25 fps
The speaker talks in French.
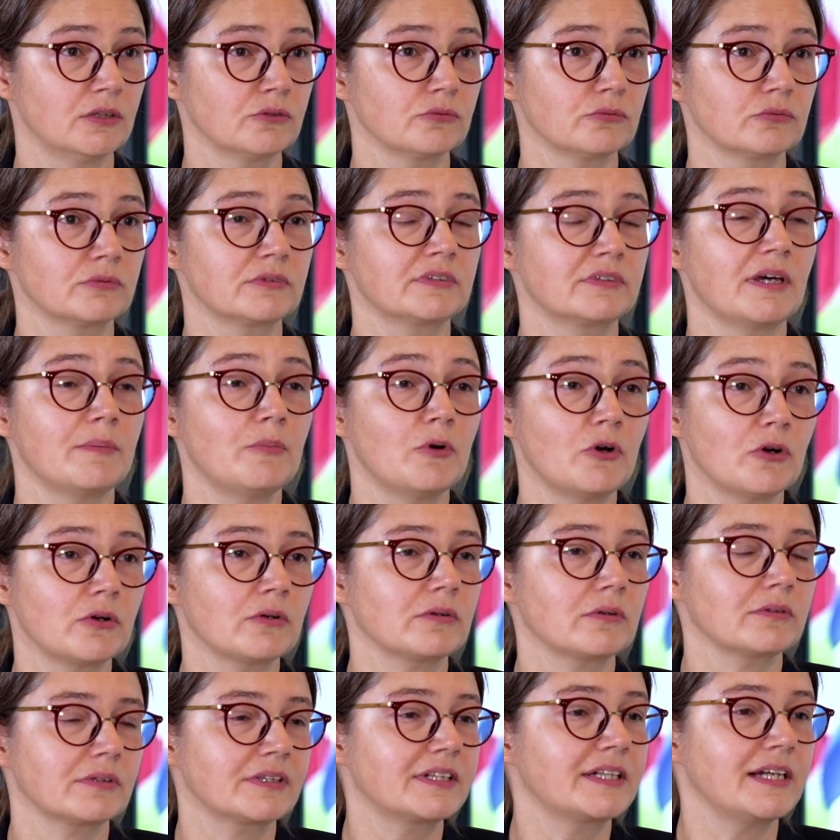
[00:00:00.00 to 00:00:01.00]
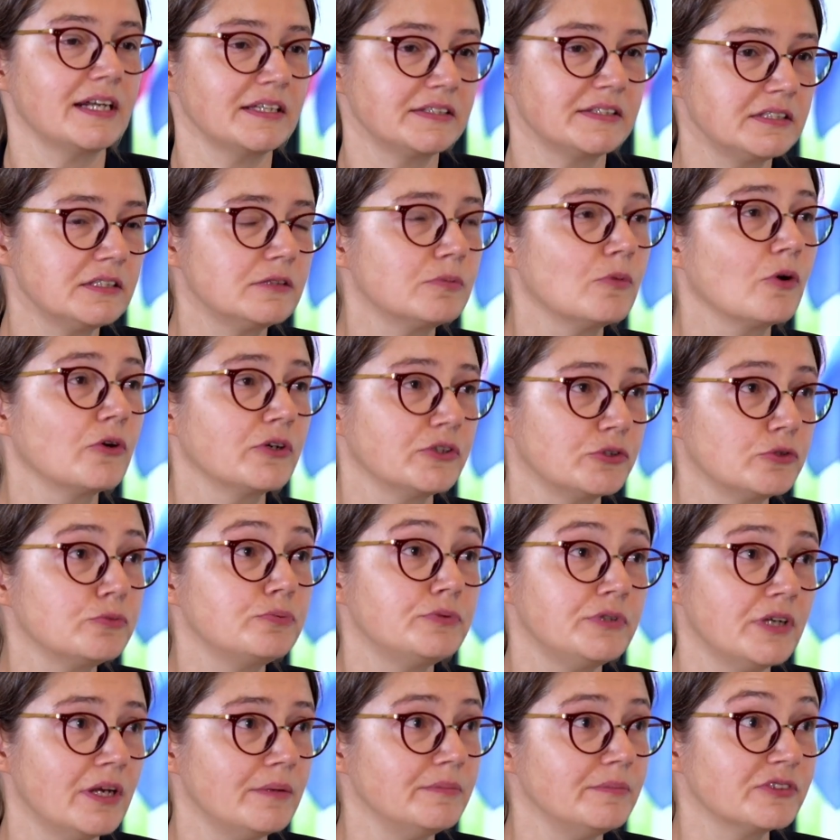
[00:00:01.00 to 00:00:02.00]
D'abord, classiquement et
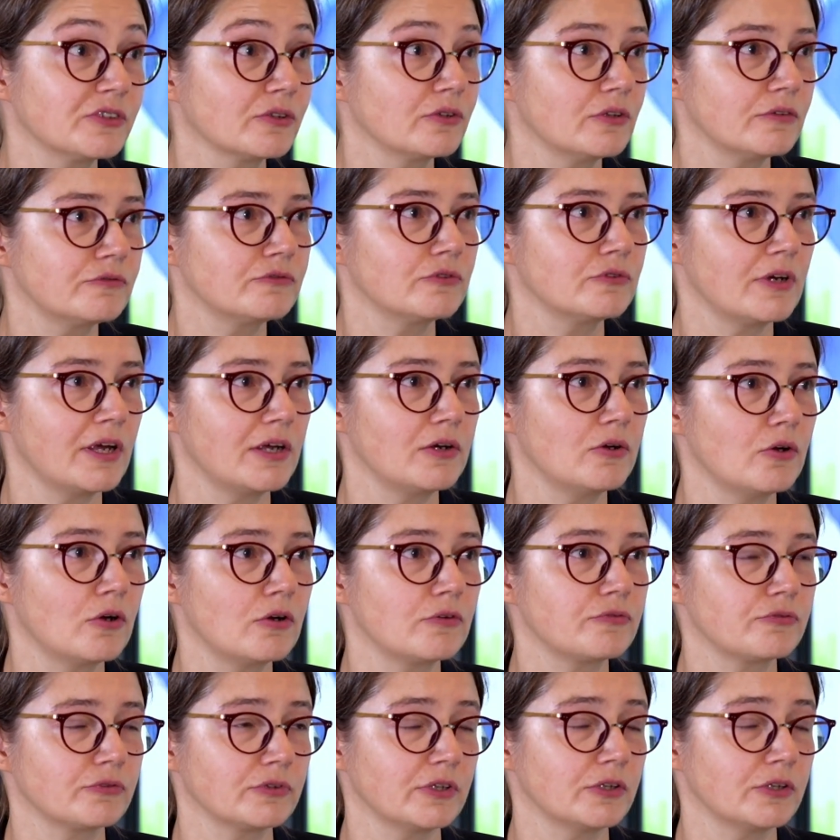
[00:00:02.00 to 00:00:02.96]
depuis la mise en œuvre de la LOLF,